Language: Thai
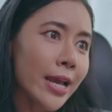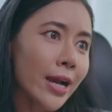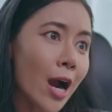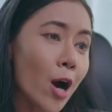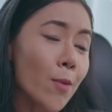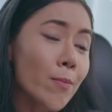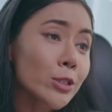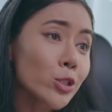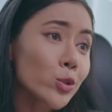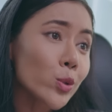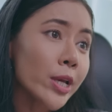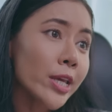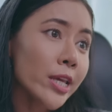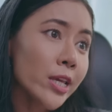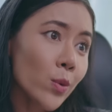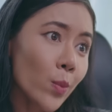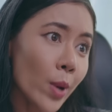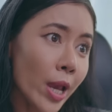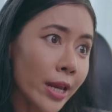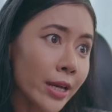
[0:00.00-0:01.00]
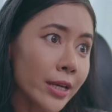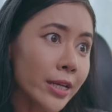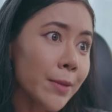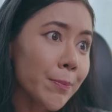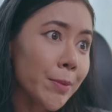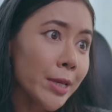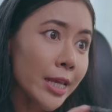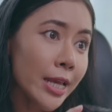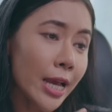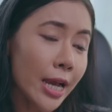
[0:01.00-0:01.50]
ให้เขามาช่วยอีเวนท์
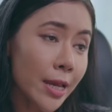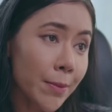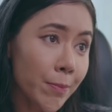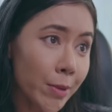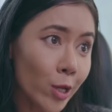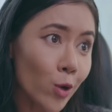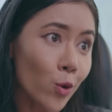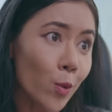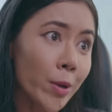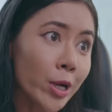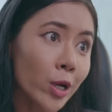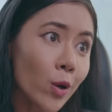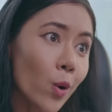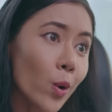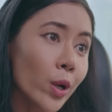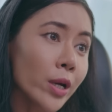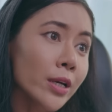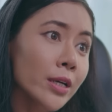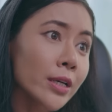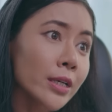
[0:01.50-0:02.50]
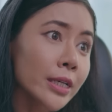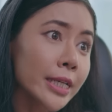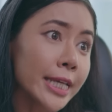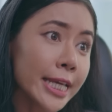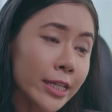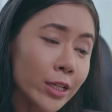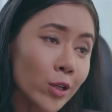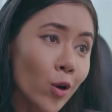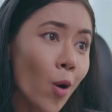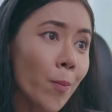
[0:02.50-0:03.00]
ที่พี่ให้บิวเป็นคน
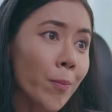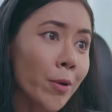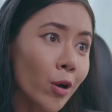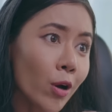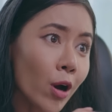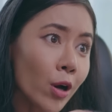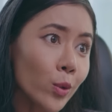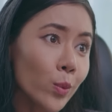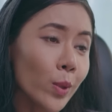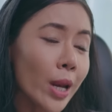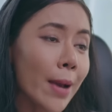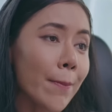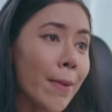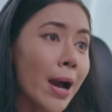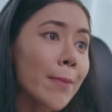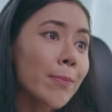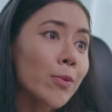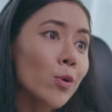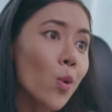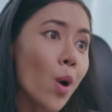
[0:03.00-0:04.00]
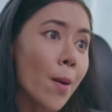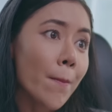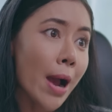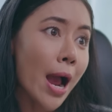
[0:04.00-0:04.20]
คิดงบ แล้วก็ดูแลภาพรวม